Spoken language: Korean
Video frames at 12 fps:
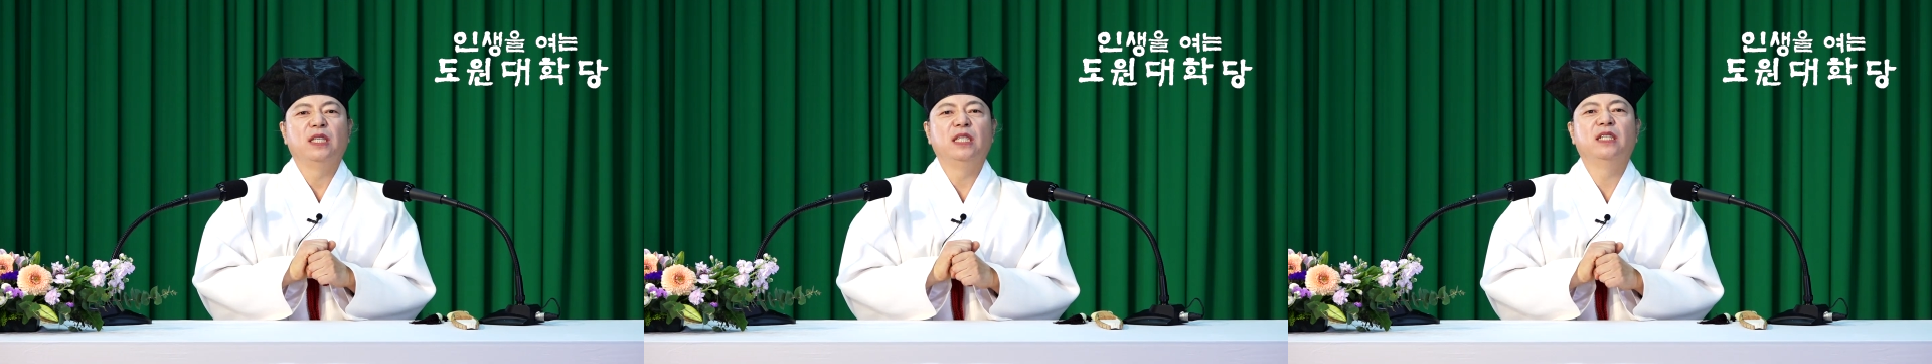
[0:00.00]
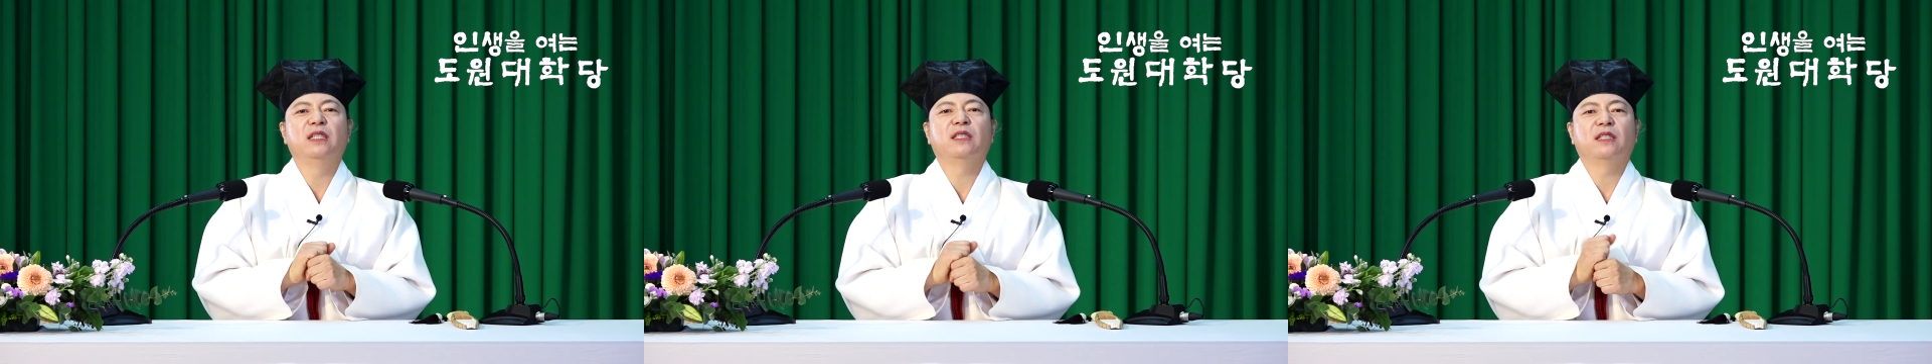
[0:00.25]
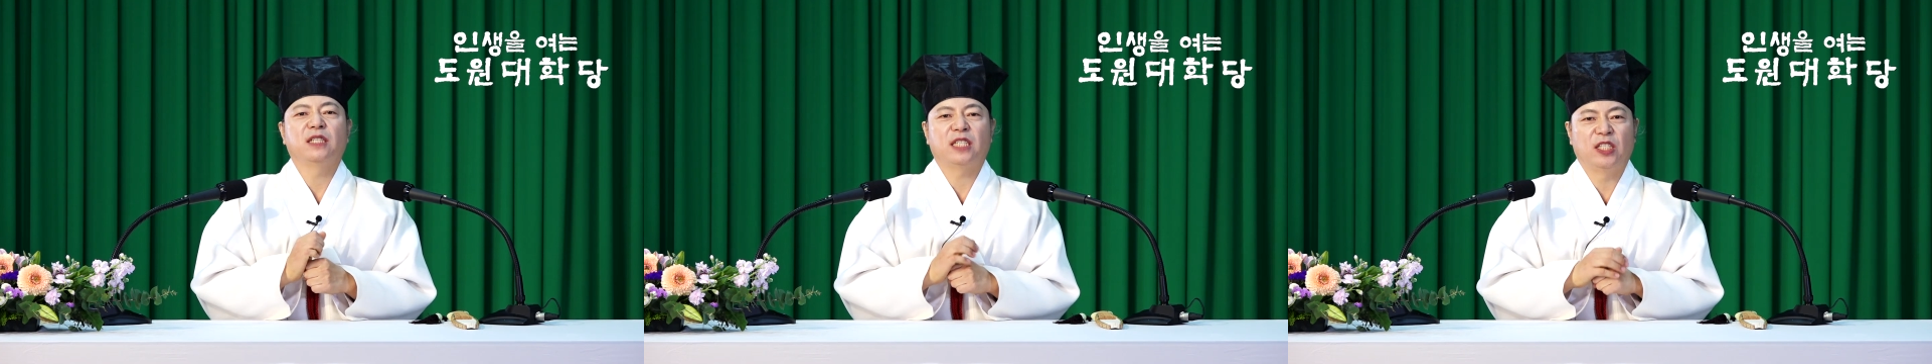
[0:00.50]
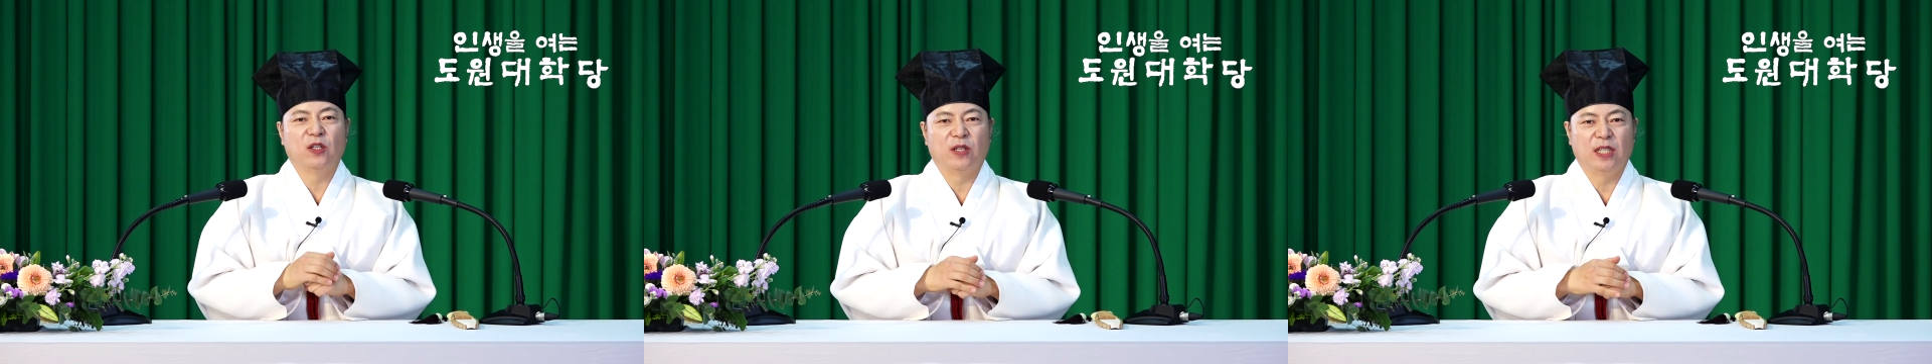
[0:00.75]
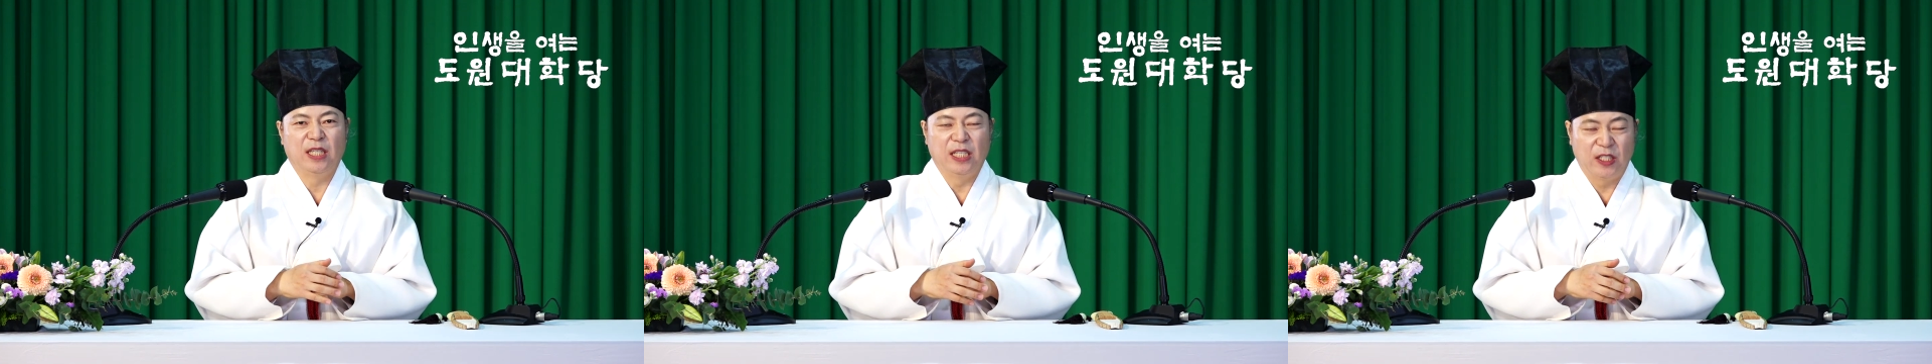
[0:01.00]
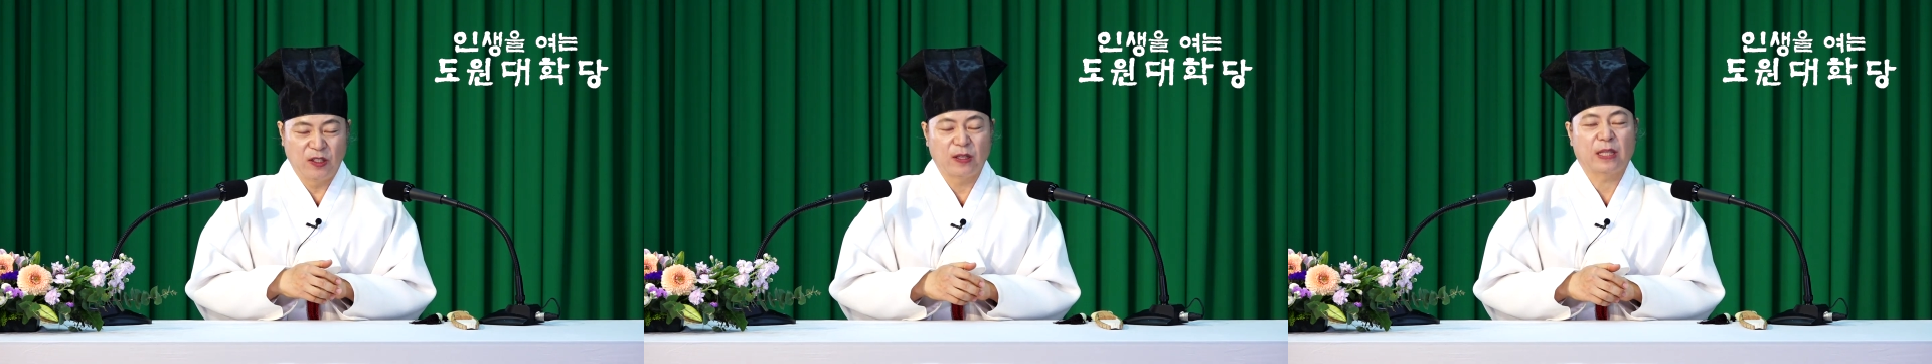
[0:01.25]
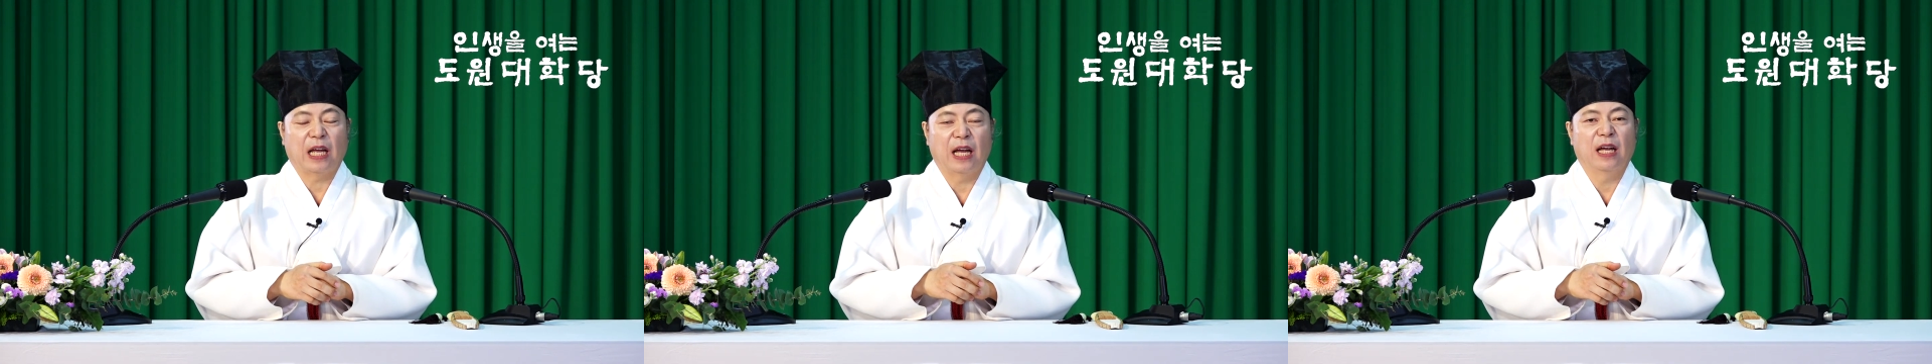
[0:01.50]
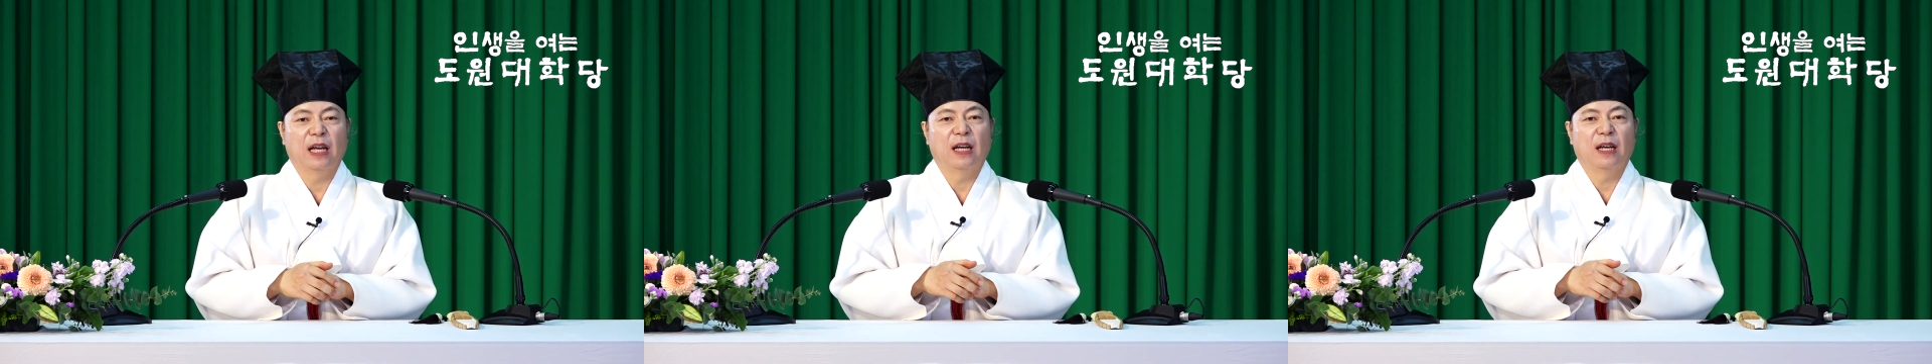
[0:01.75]
이런 시절이
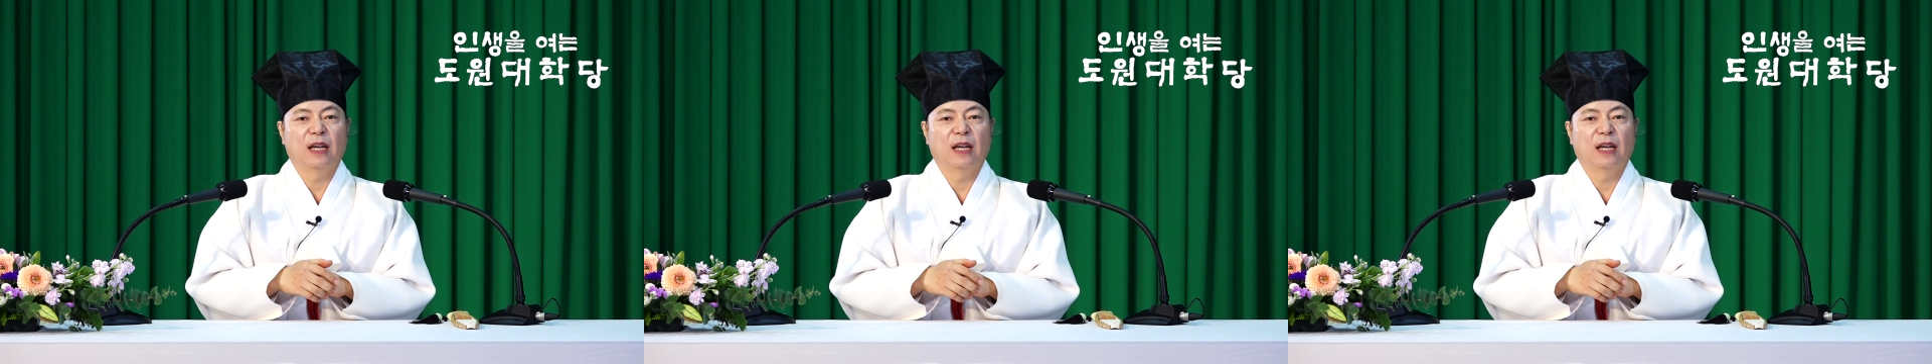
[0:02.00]
있었다.